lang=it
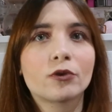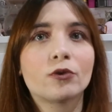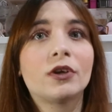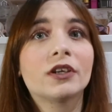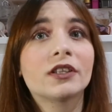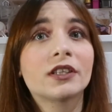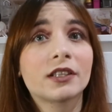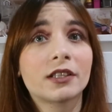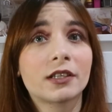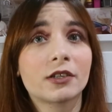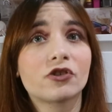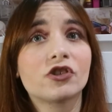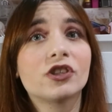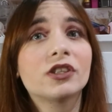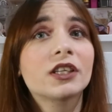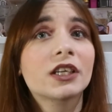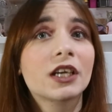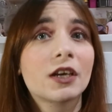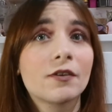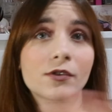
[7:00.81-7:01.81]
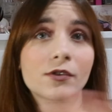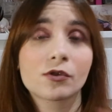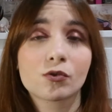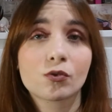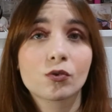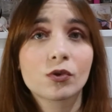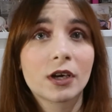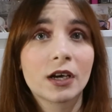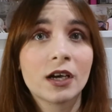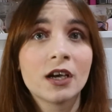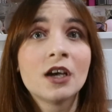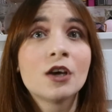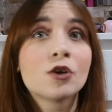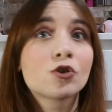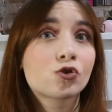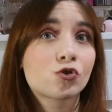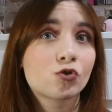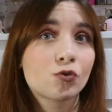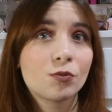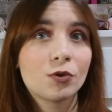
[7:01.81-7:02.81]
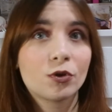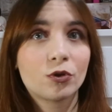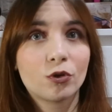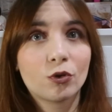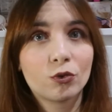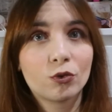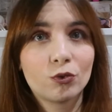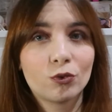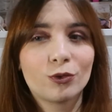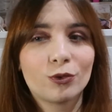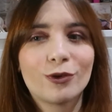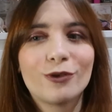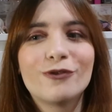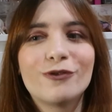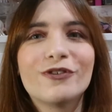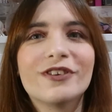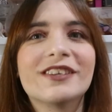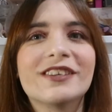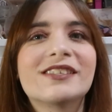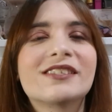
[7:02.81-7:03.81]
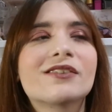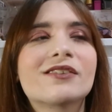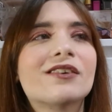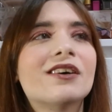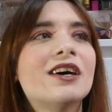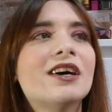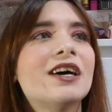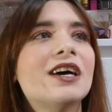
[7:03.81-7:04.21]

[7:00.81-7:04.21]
un latte detergente strucca subito tutto il viso,